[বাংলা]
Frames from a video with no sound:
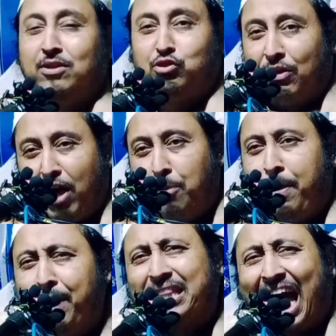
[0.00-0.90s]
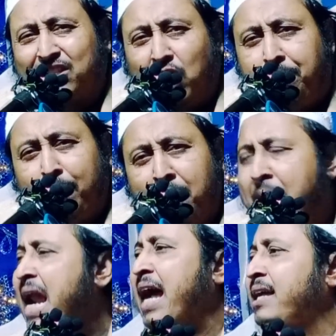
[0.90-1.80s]
যাদের বিবি থাকতে বিবি
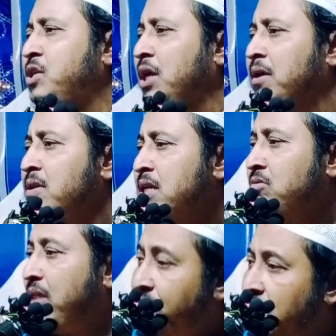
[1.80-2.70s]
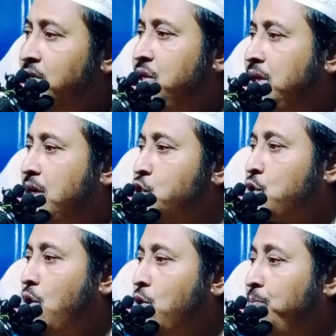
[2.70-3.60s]
মারা গেছে তাদেরকে জিজ্ঞেস
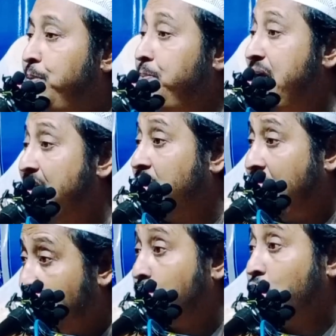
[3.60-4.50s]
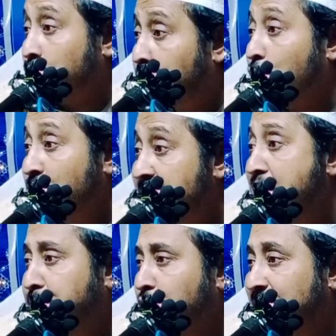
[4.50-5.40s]
করো বিবি আল্লাহর কত বড়
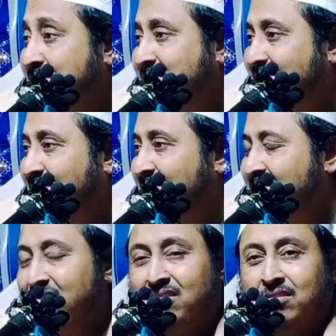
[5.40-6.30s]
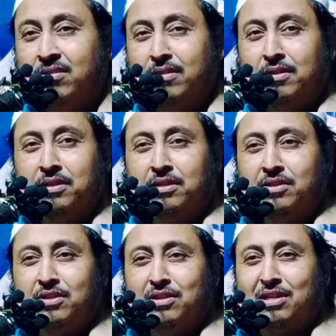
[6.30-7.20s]
নিয়ামত স্ত্রী
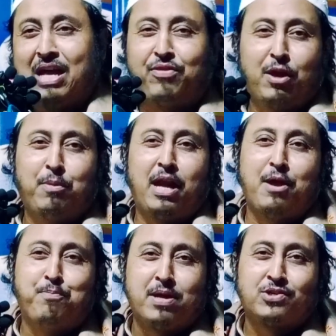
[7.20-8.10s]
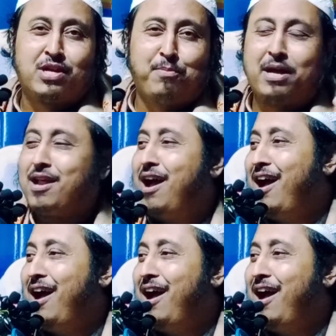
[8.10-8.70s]
রাতের বেলায় পাঁচটা বেটা